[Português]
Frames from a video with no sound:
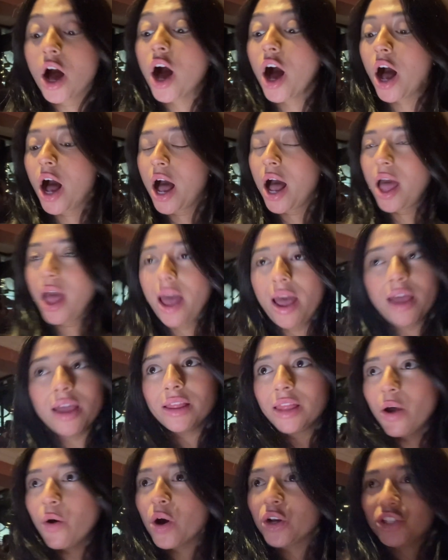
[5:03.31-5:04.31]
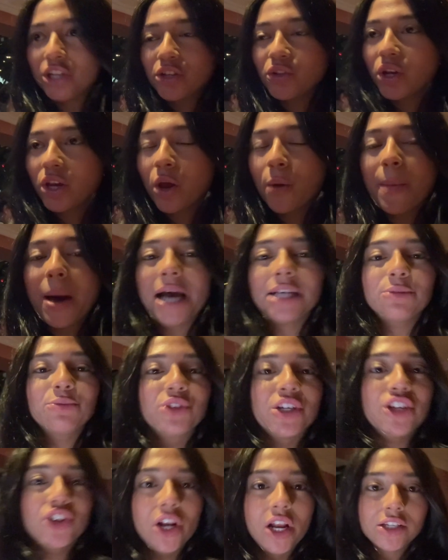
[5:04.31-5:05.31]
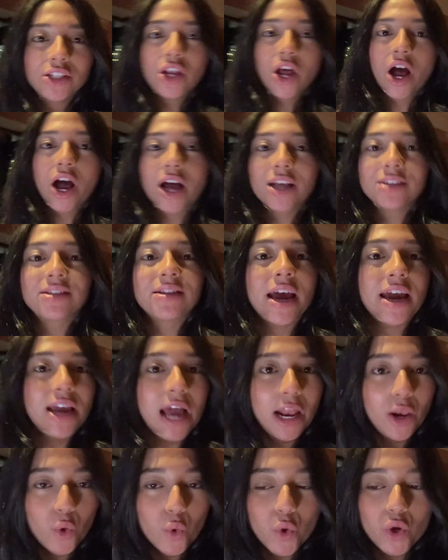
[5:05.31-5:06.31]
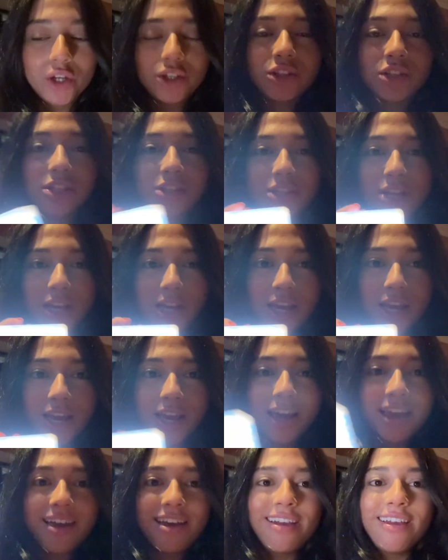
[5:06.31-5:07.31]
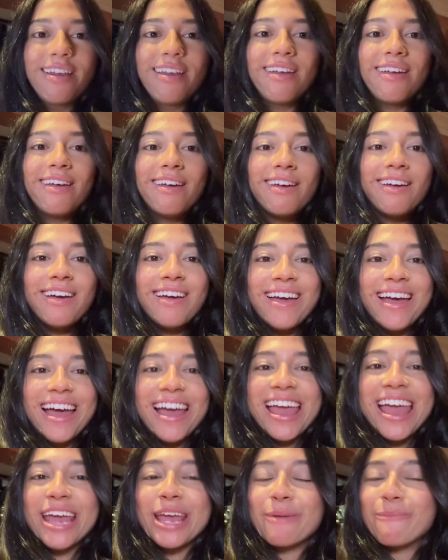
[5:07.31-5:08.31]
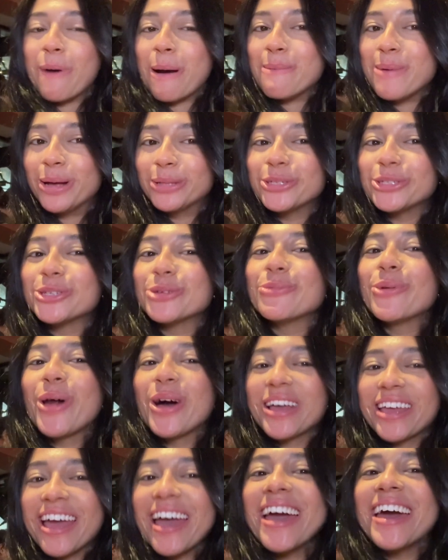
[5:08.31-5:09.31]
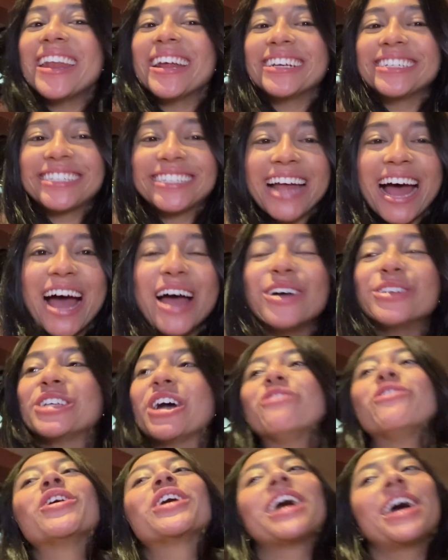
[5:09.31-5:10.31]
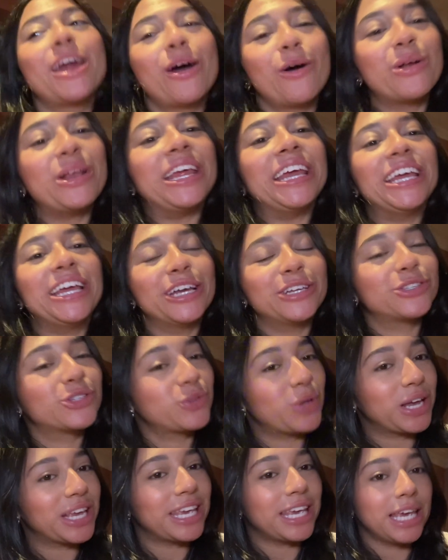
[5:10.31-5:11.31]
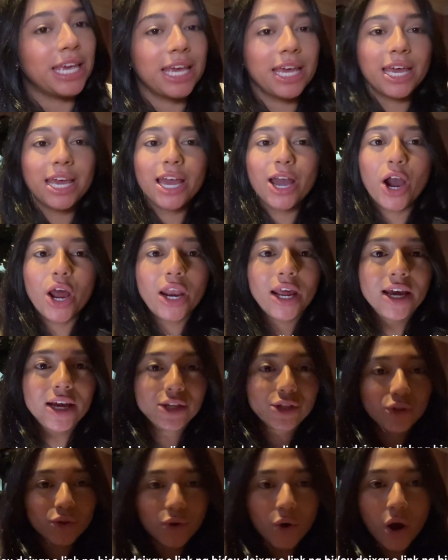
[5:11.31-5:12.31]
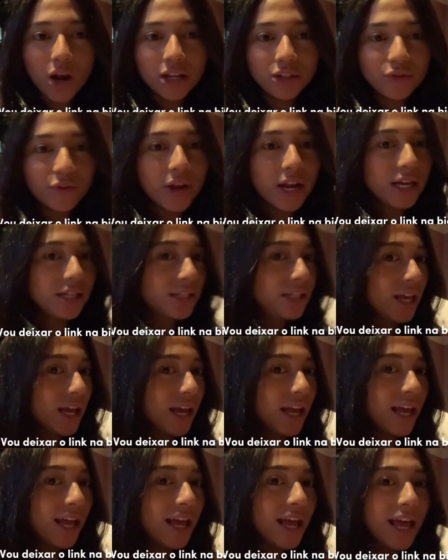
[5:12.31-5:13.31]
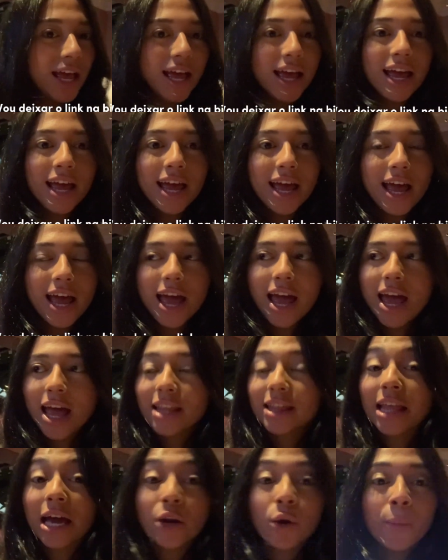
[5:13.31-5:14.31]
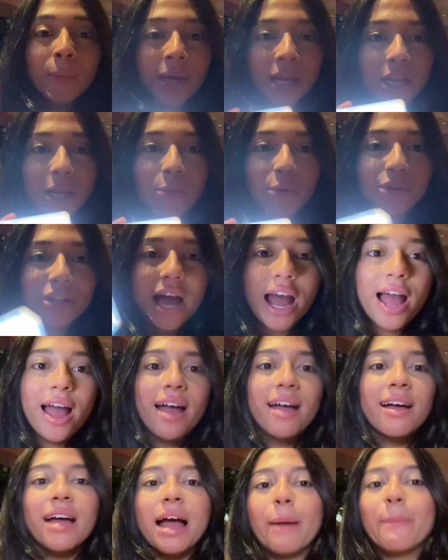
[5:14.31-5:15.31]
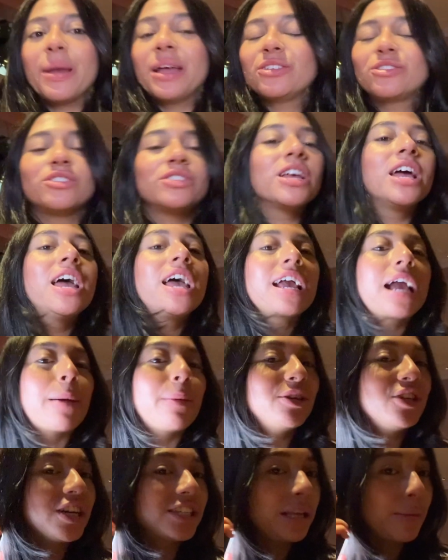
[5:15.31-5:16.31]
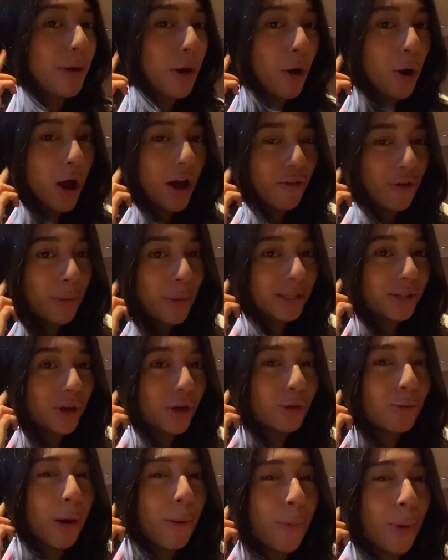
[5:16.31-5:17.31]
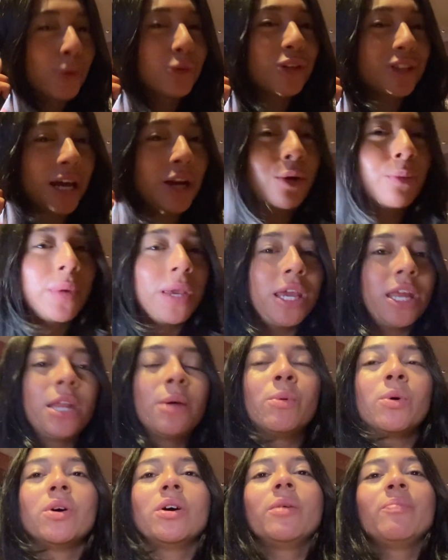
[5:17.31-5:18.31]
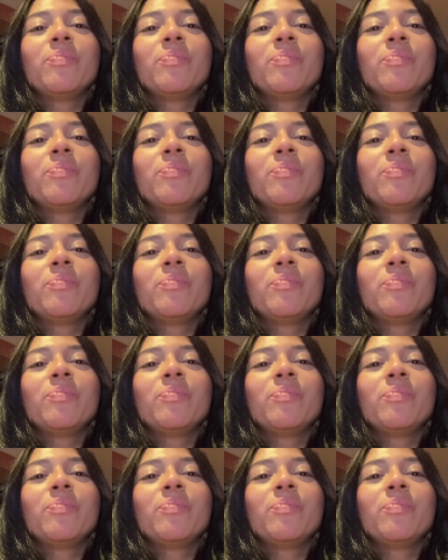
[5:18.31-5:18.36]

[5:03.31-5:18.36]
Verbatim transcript: Ah, é, não, achei isso aqui o máximo, gente. Olha só, sem a luz, isso aqui. Equipamentos de blogueiras, tá? Eu já vou querer o link disso aqui. Olha isso, olha a diferença. Tá no mínimo. Tá no mínimo, tá? Tá belíssimo. Acabei de receber a informação aqui no meu ponto que tá no mínimo.